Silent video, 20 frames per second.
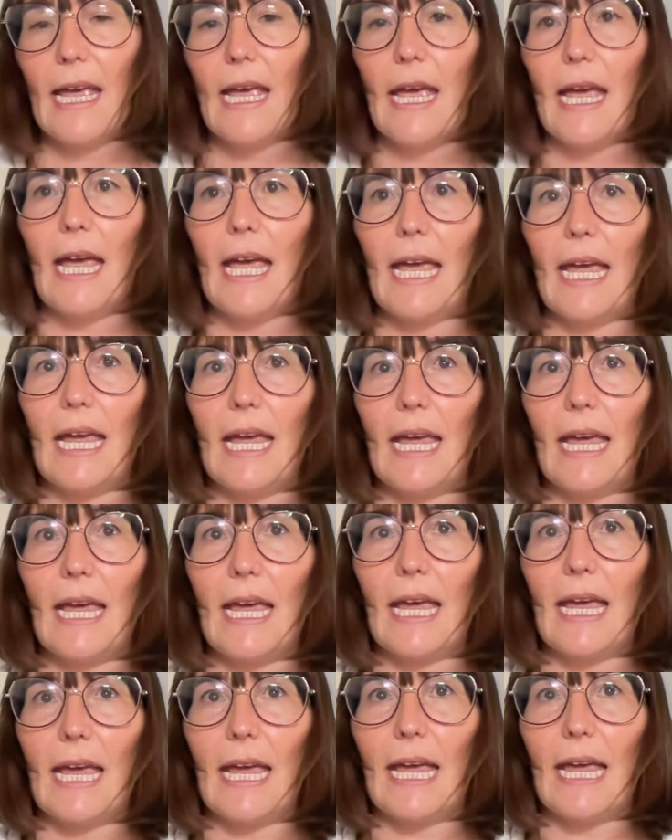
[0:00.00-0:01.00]

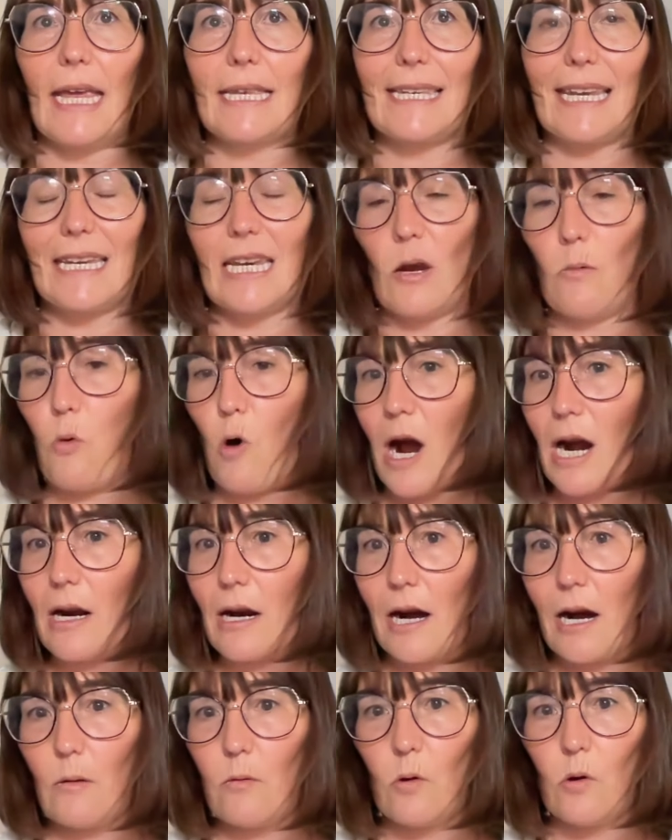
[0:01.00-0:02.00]
eh, se llevó a
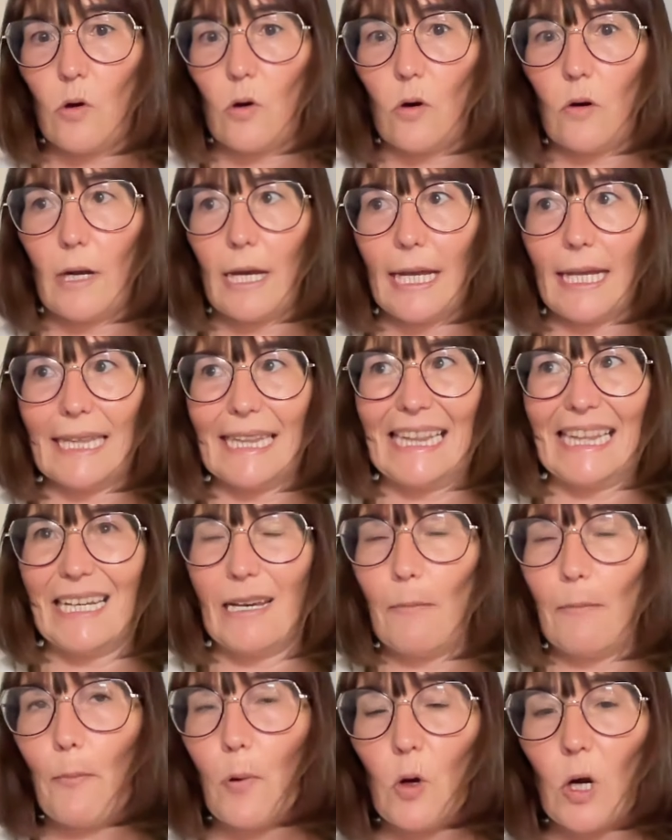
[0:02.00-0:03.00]
cabo en
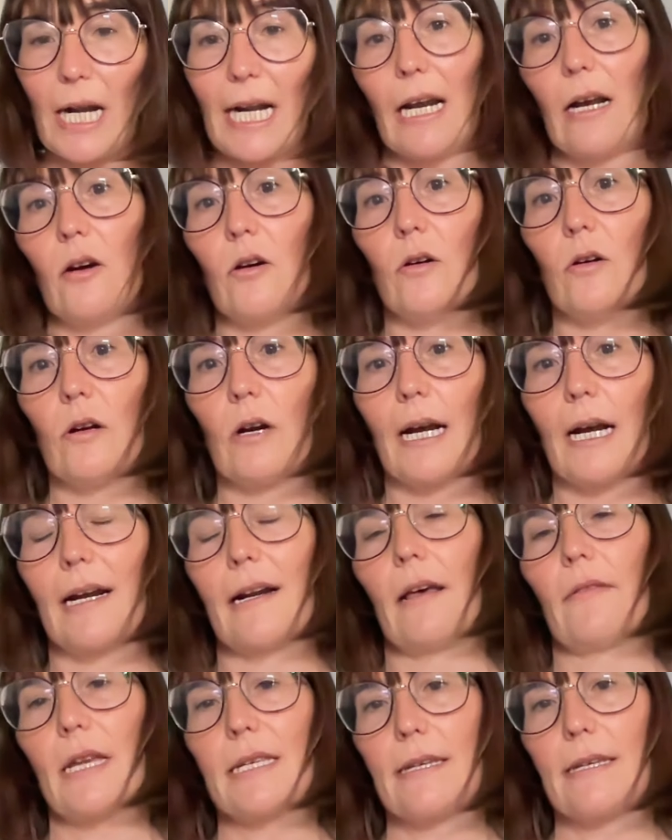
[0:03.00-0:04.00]
tiempo récord
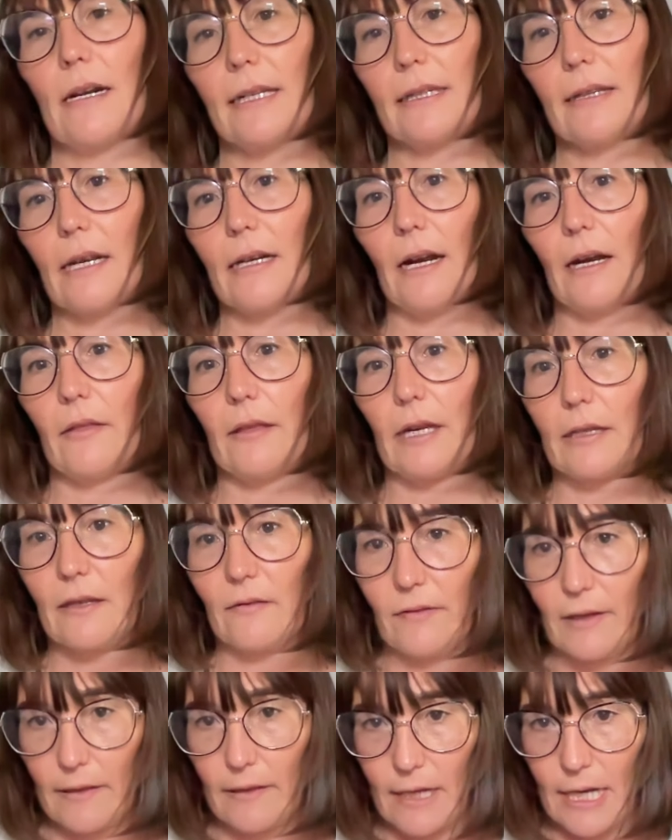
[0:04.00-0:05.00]
gracias a la inteligencia
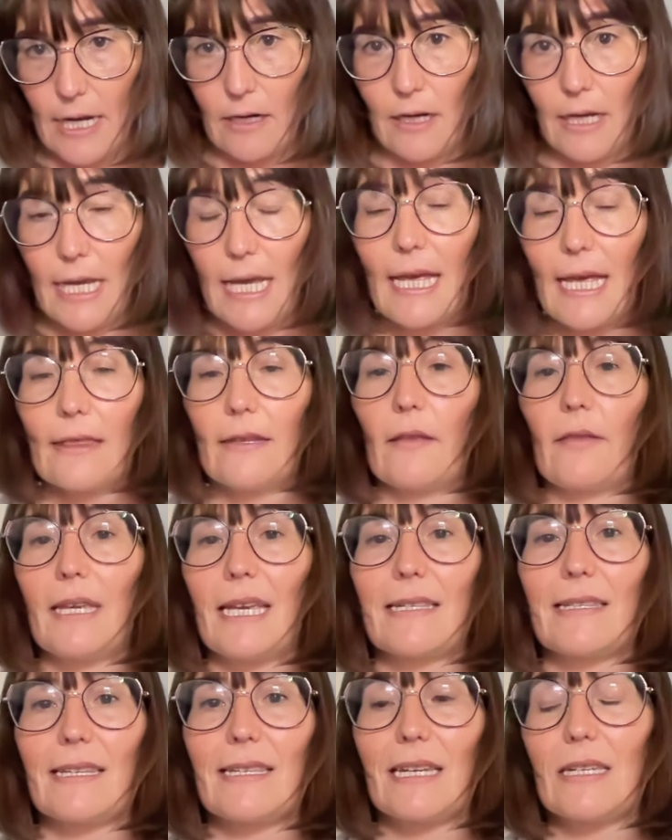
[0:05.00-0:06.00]
artificial. Decía
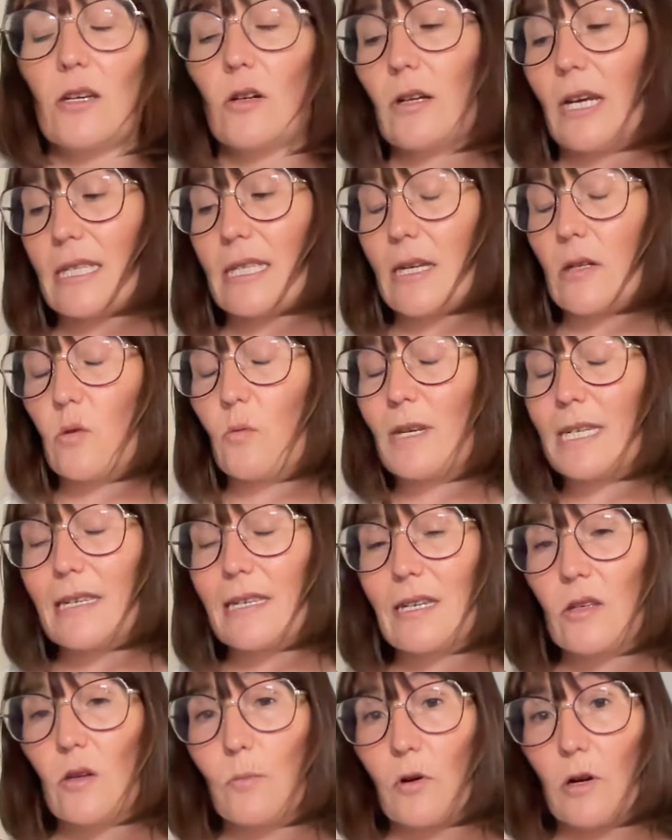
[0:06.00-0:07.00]
este señor que si no hubiese
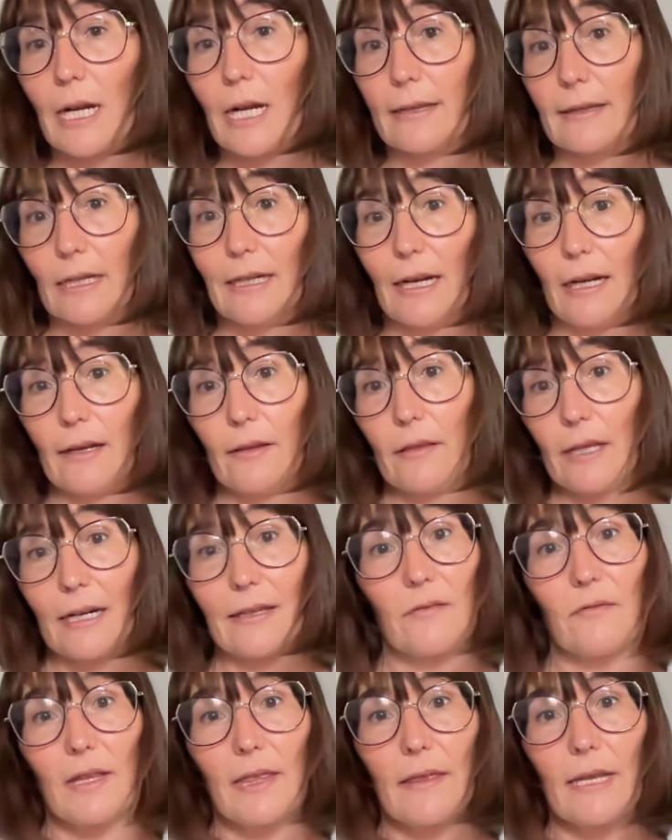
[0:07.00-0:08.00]
sido por la inteligencia
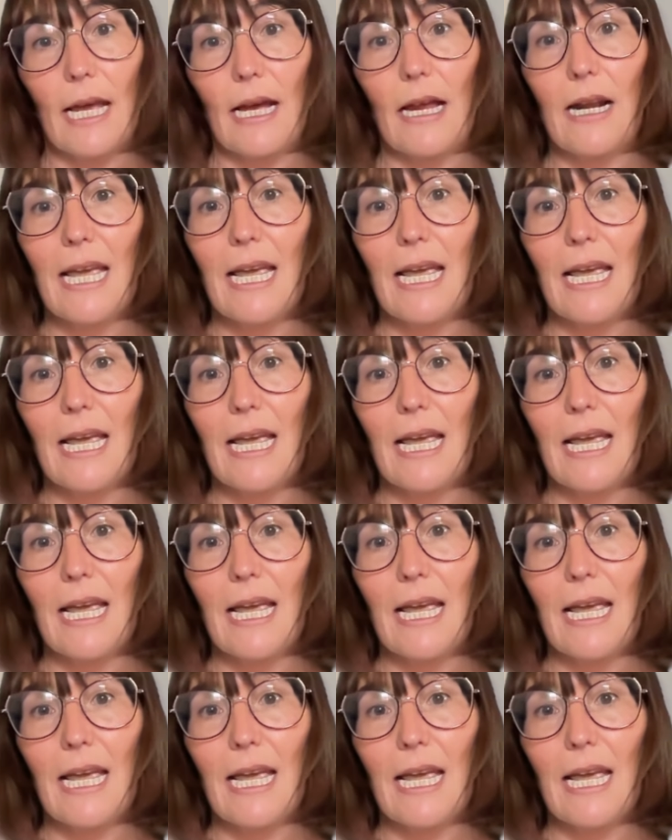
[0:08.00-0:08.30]
artificial,